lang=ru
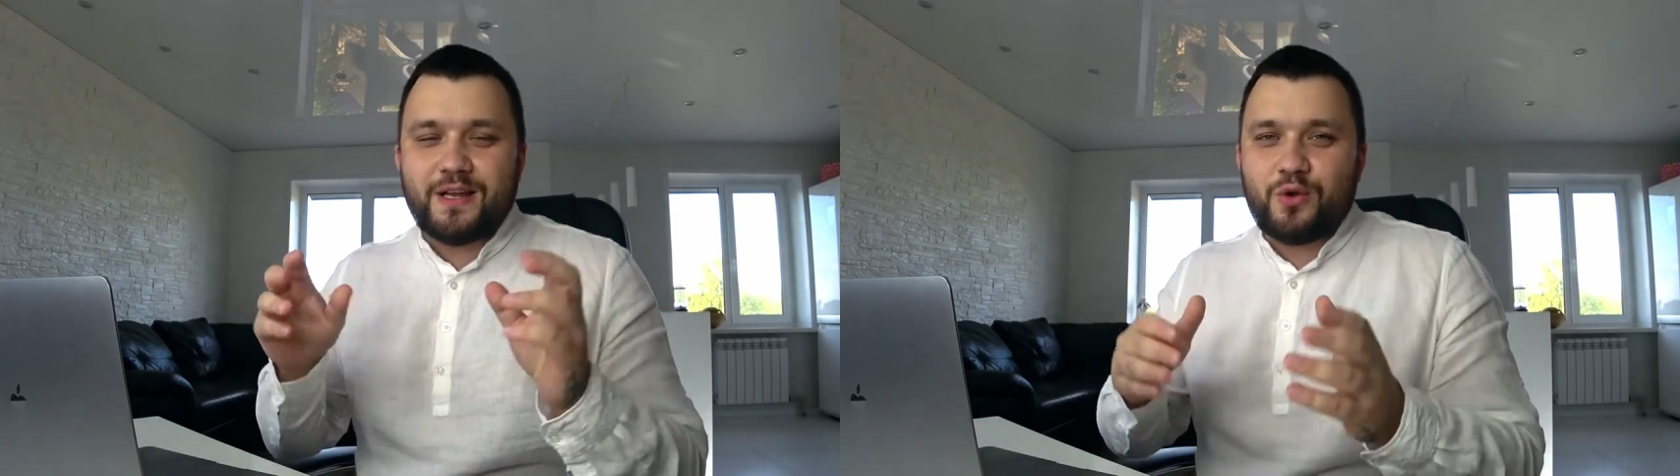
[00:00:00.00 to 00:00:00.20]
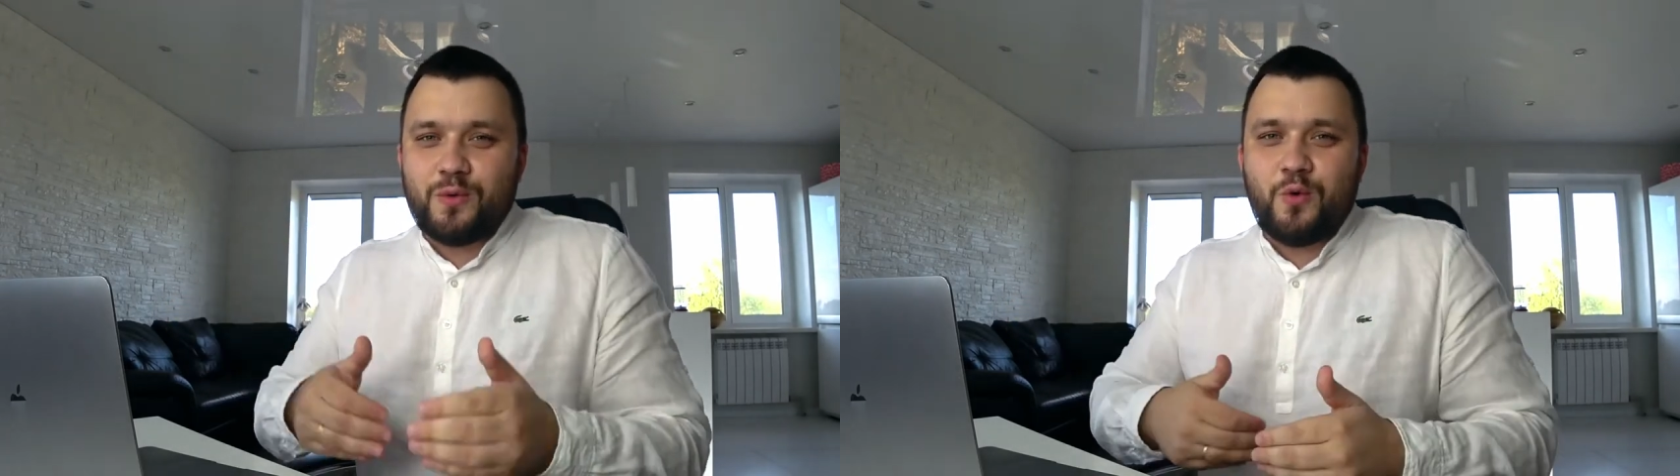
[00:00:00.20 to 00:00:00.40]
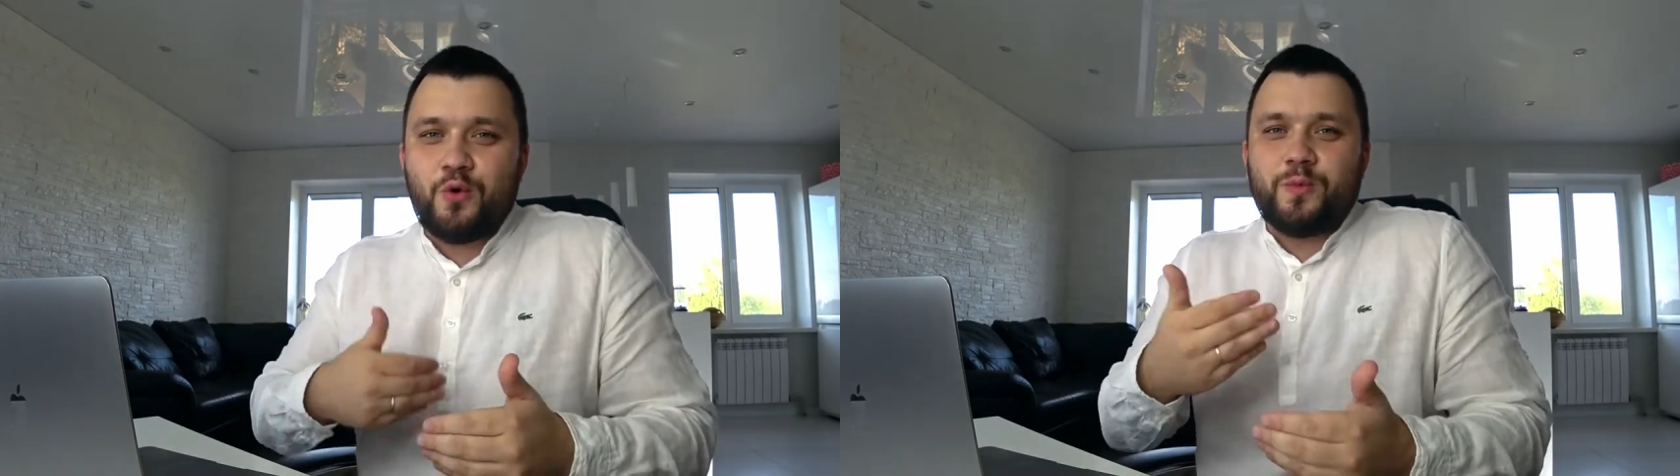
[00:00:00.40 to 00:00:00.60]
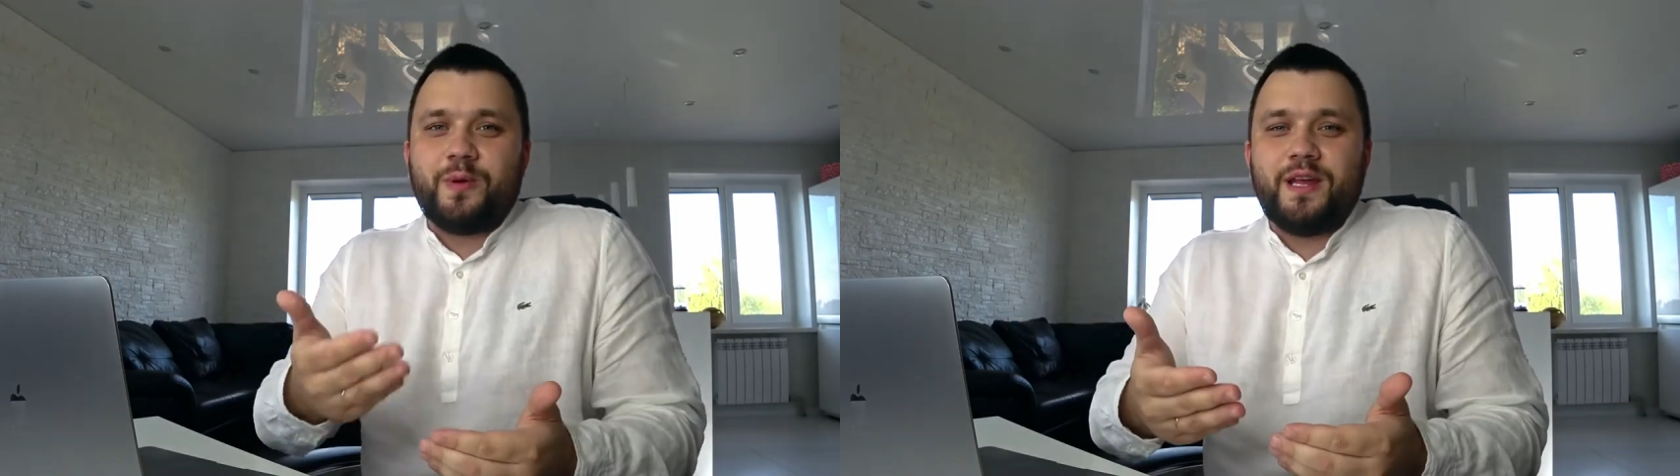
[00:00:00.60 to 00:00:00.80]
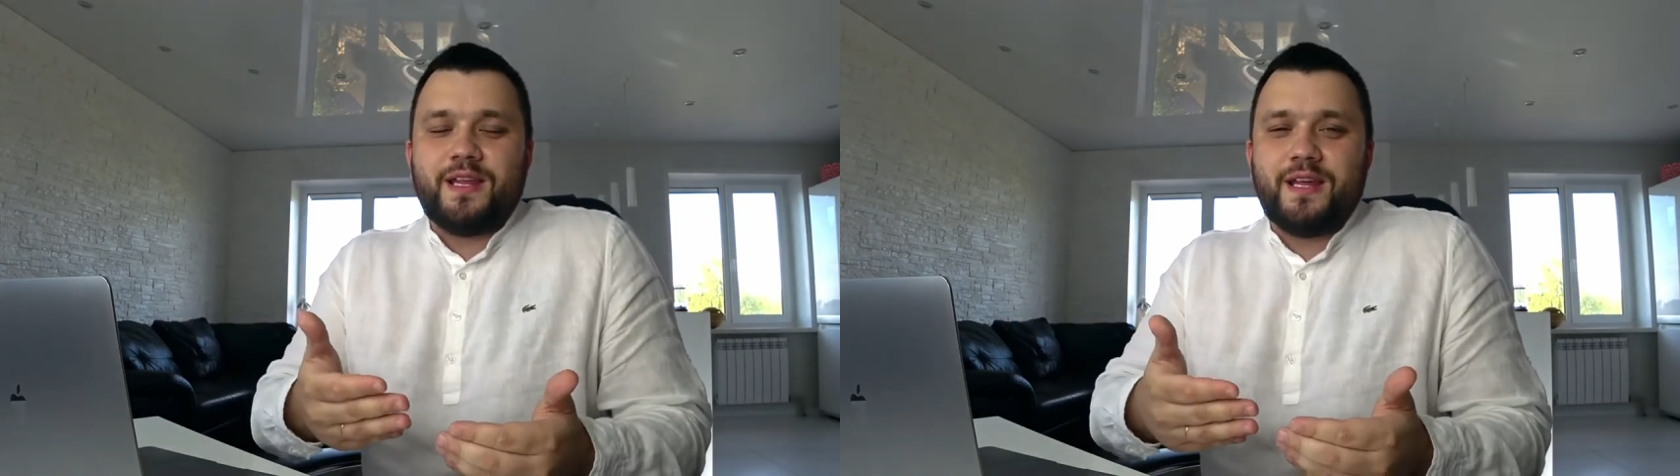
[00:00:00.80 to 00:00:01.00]
которые могут
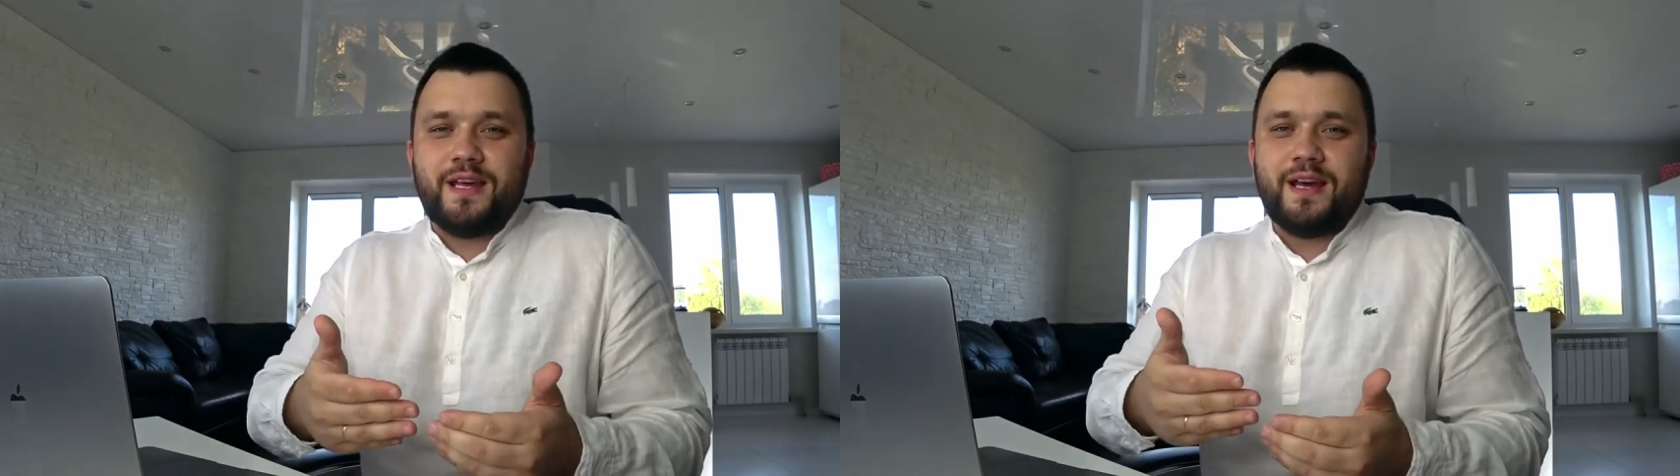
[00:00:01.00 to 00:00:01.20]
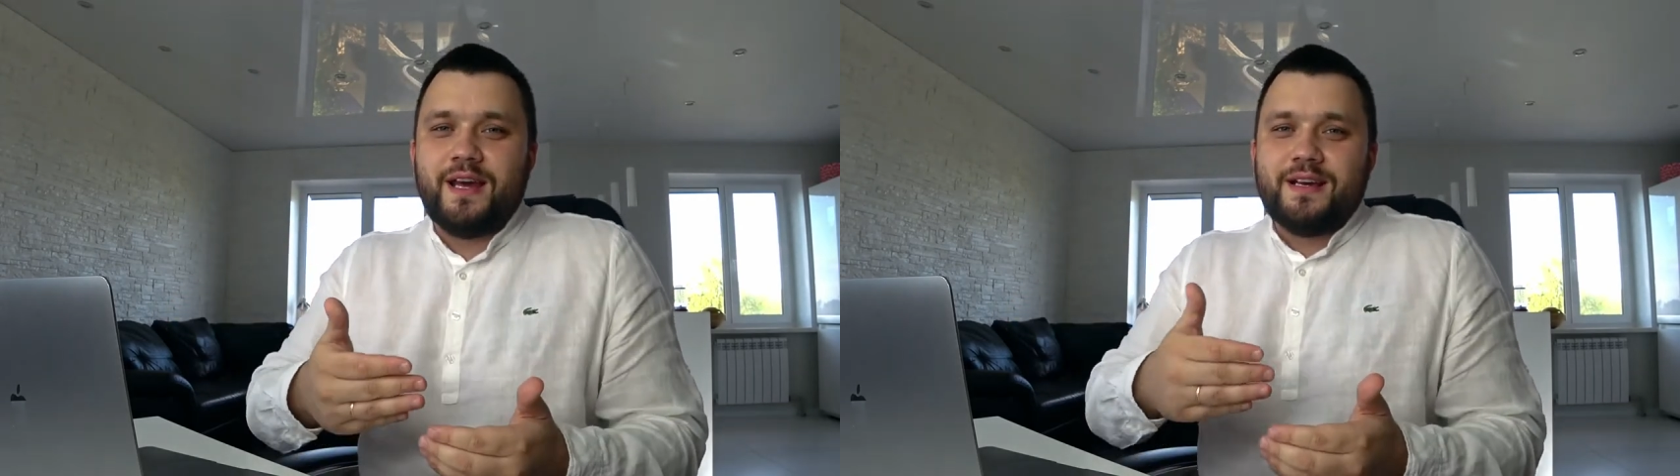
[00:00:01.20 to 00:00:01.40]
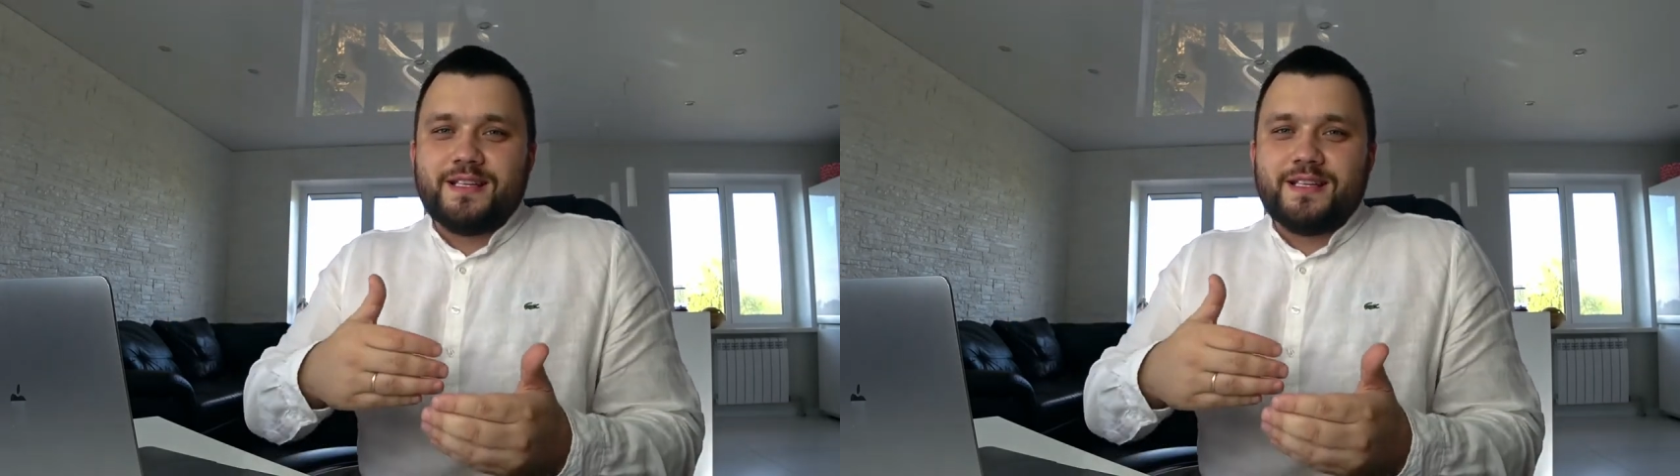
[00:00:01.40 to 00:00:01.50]
прийти,